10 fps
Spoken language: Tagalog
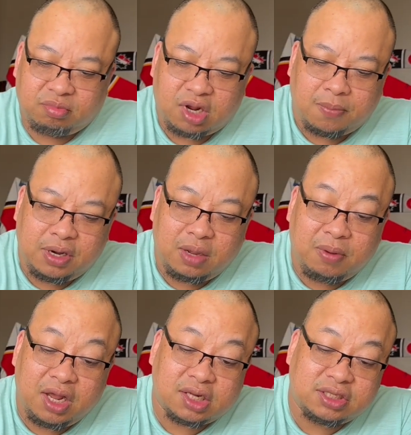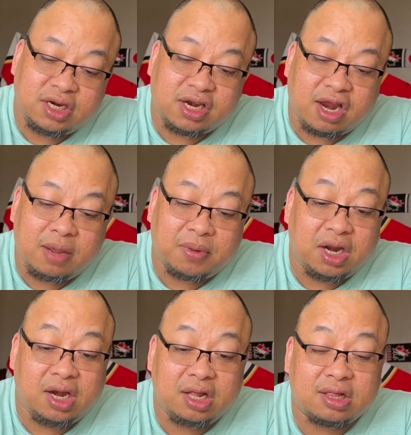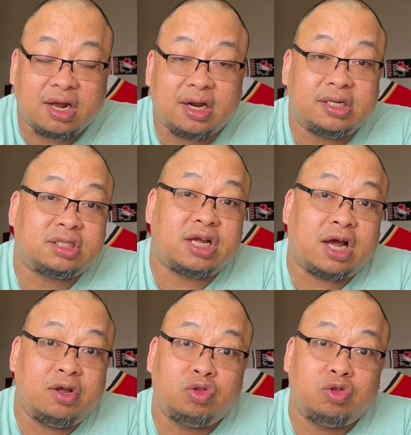Ang binibili kasi ni nanay, maliliit lang na isda,